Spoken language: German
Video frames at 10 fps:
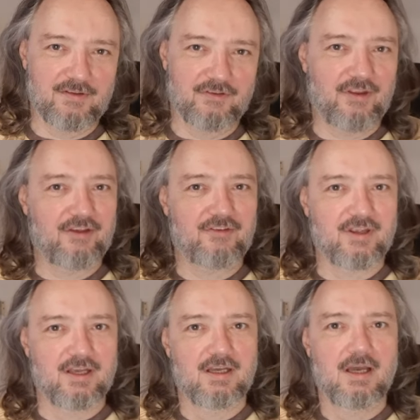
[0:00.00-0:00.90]
Das
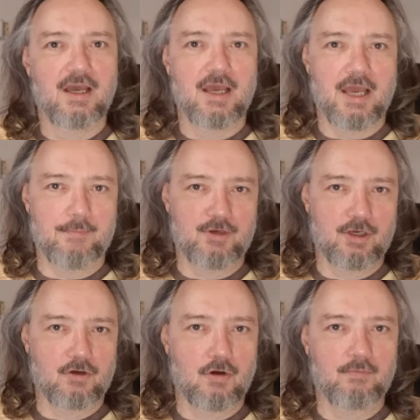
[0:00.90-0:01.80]
nächste
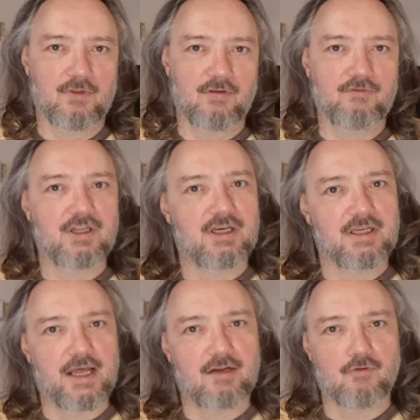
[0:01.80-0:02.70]
Häppchen kommt dann wieder in
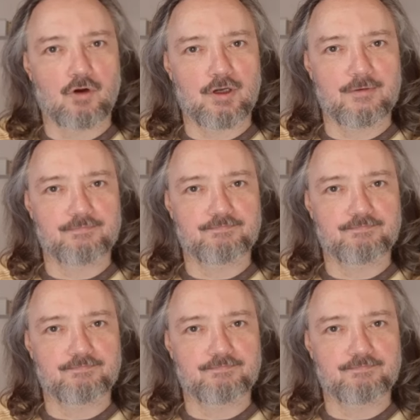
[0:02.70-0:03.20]
einer Woche.